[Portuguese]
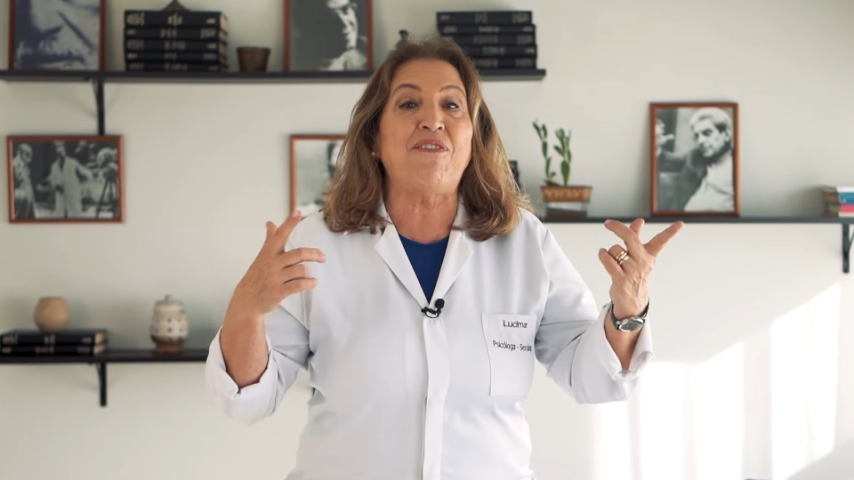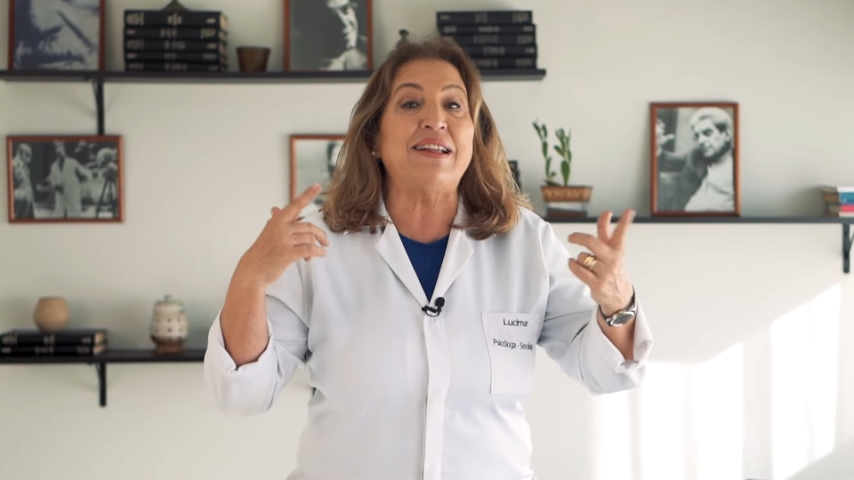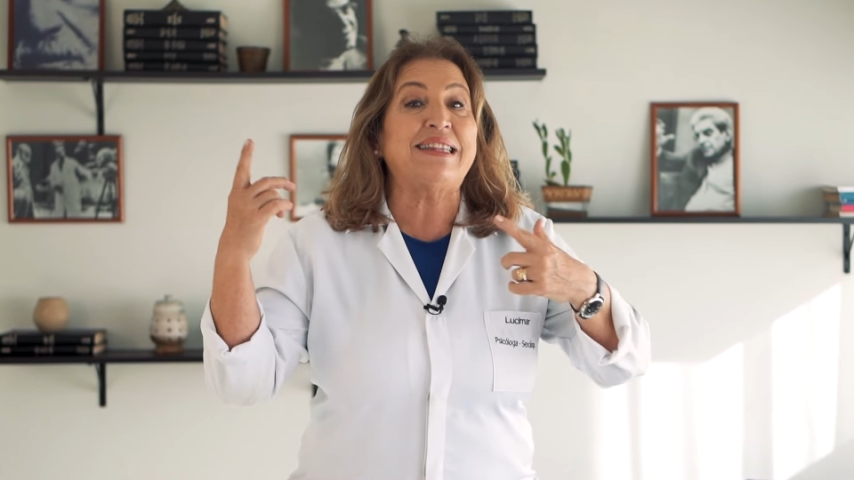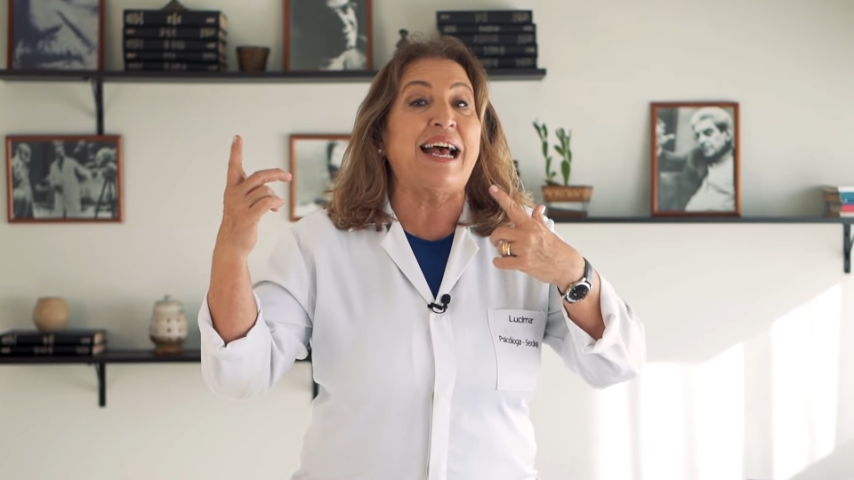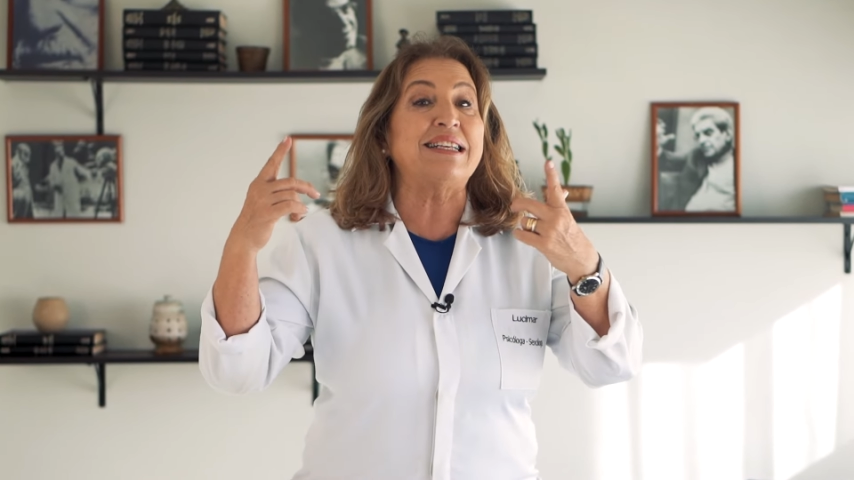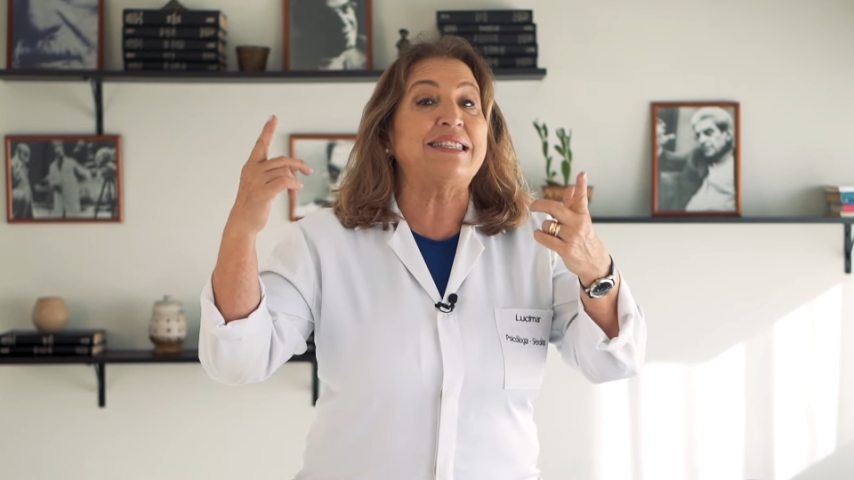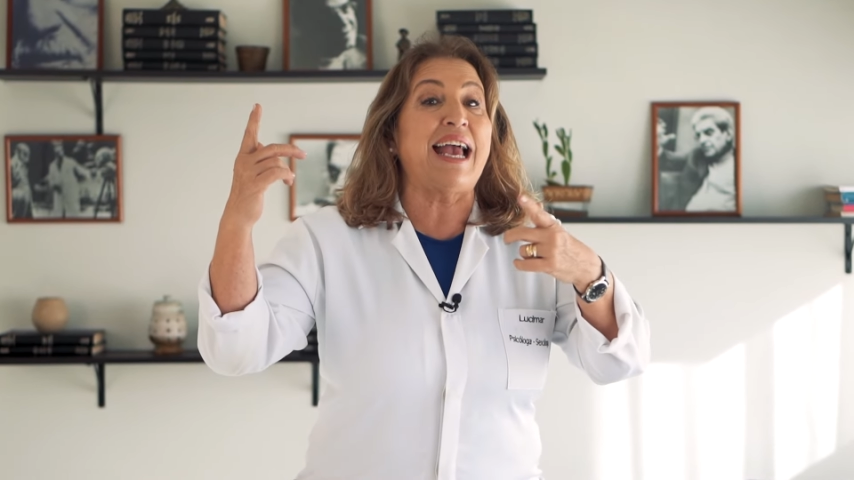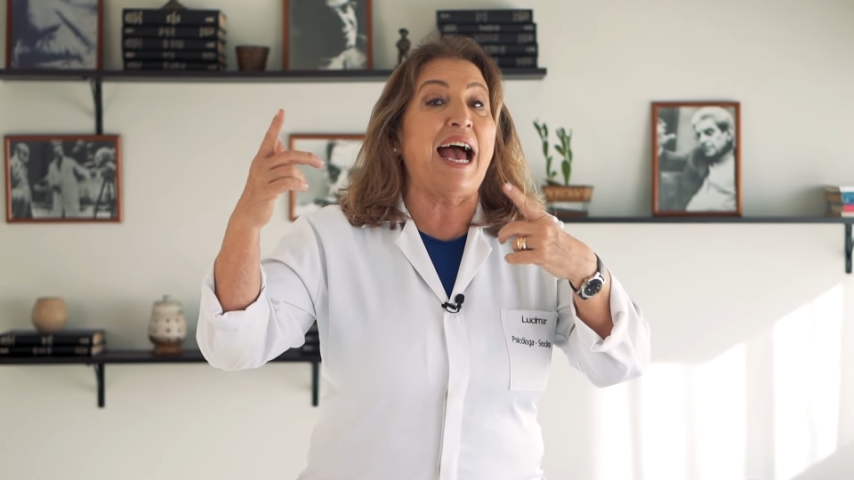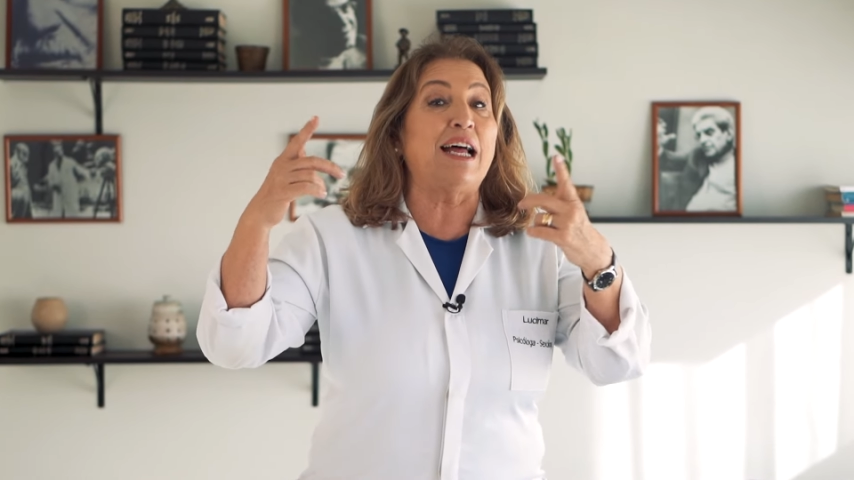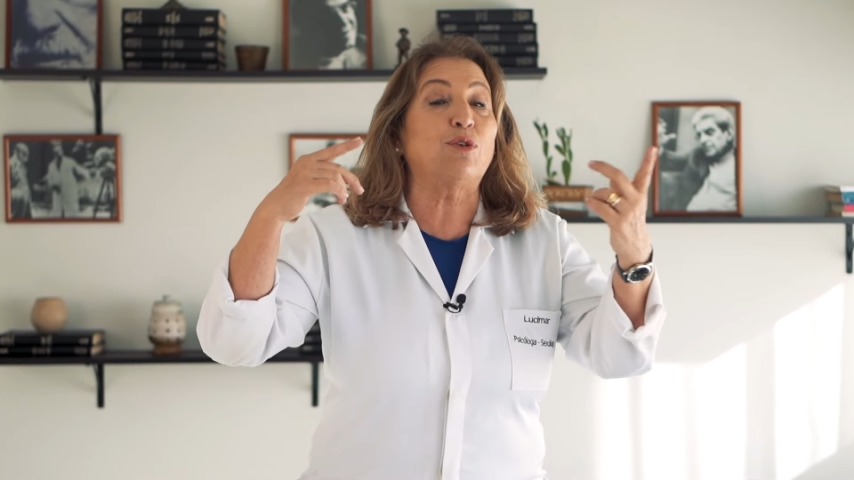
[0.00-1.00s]

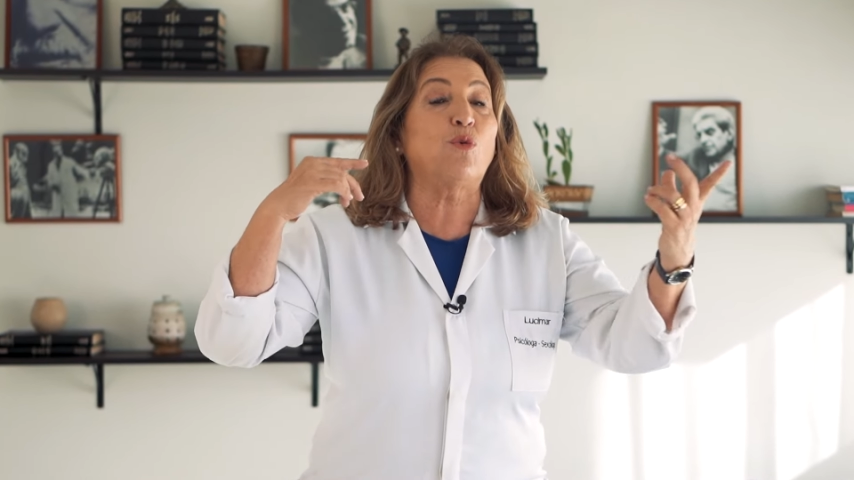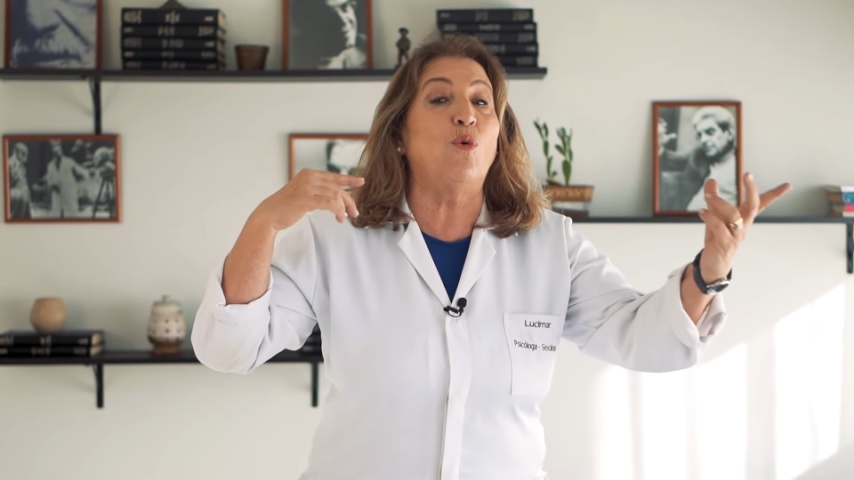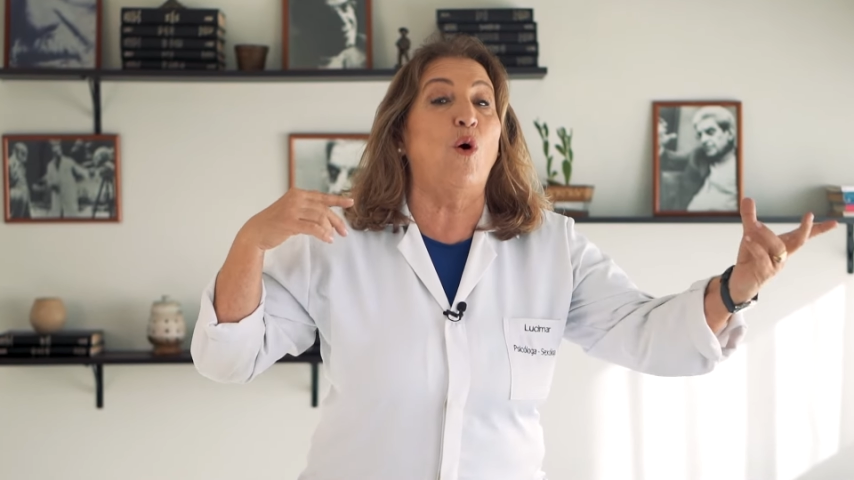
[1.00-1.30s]
fantasiado com